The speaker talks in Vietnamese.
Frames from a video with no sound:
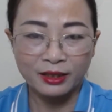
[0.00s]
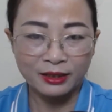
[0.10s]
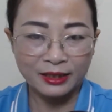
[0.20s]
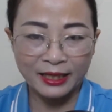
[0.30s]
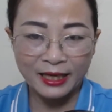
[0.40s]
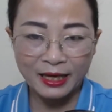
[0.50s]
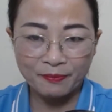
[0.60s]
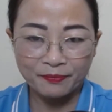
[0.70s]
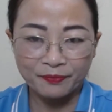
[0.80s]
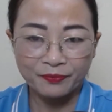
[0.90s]
Này em,
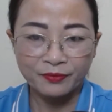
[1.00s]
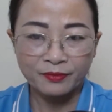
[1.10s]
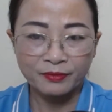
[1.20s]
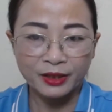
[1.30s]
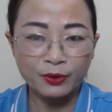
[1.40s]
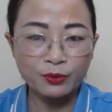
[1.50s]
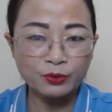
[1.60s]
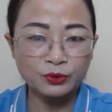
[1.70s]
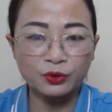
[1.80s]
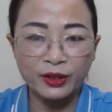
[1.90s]
nếu
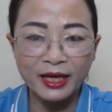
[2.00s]
rồi